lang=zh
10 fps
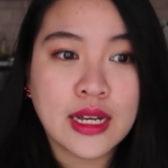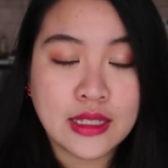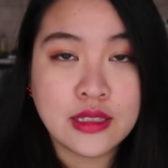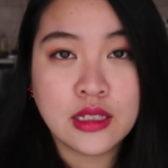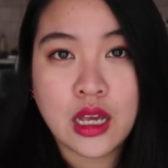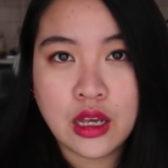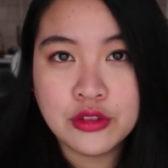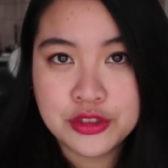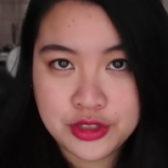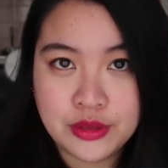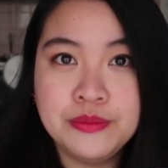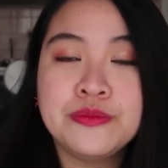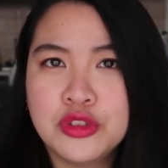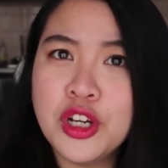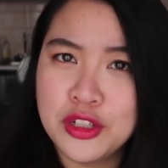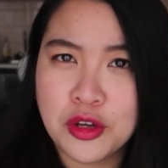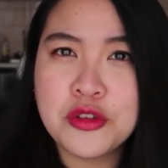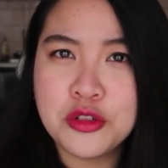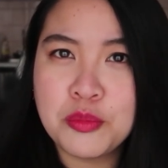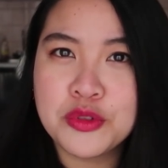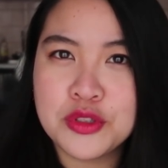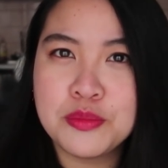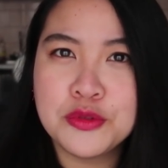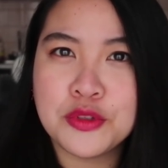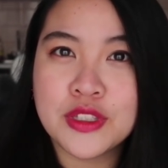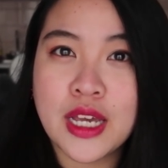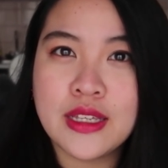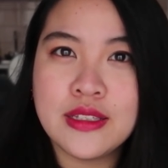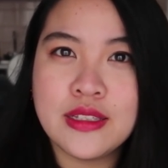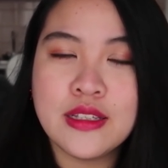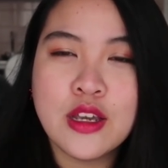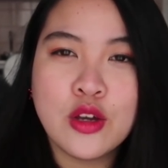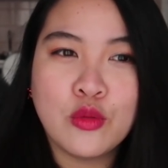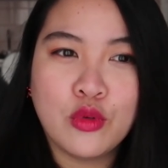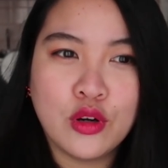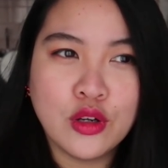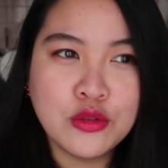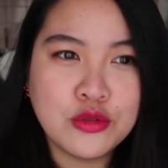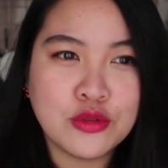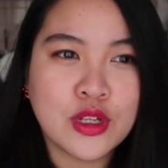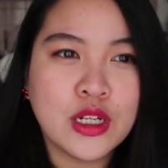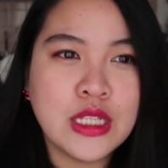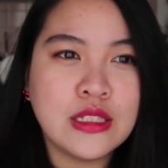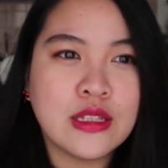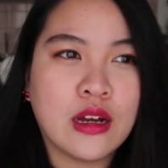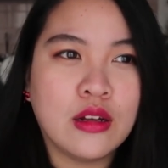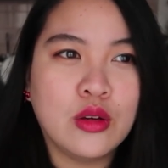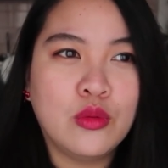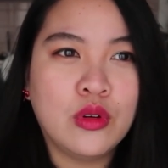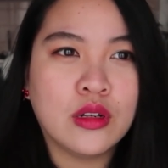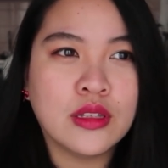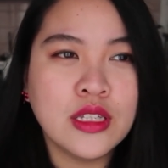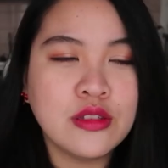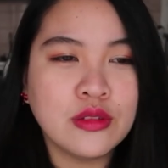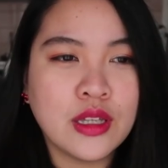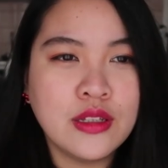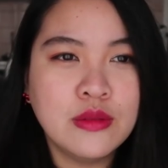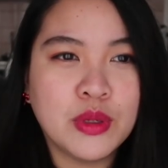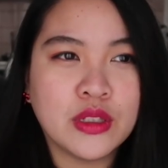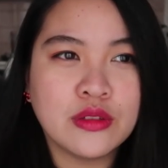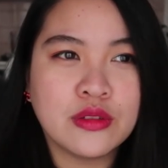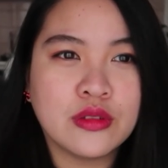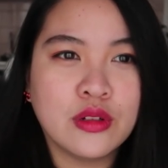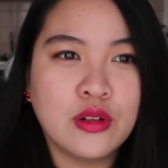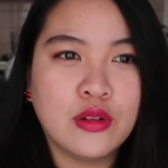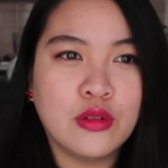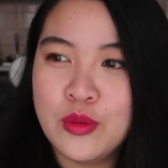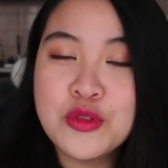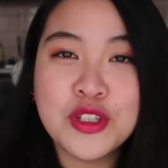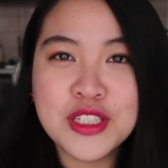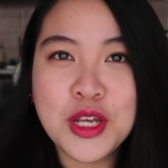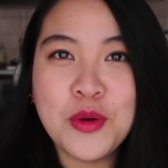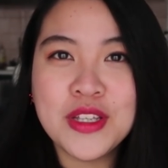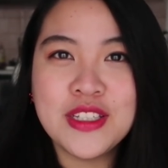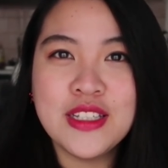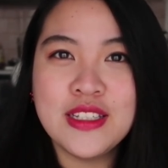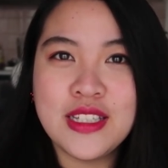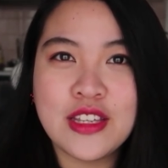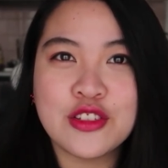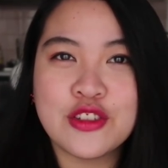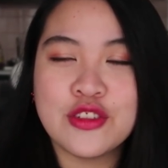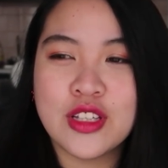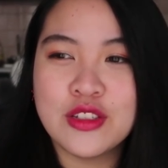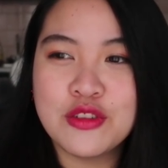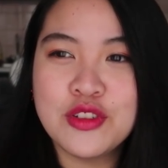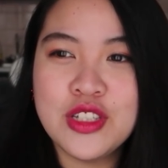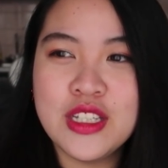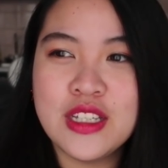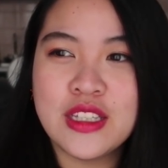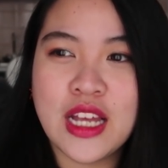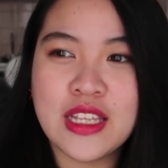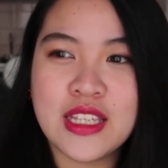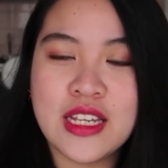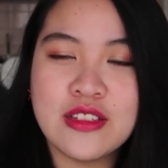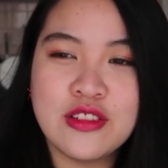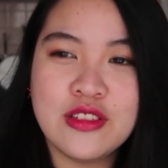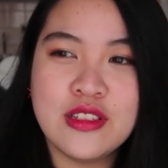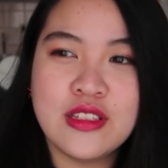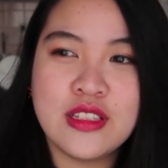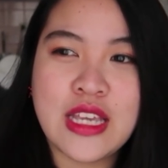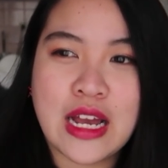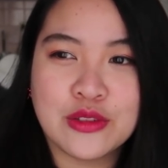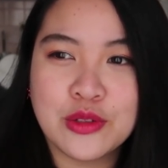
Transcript: 感情还要深，就很容易就不知不觉在一起。我举个例子好了，我那时候在日本的时候，我觉得社会是现实的，就是当一样是亚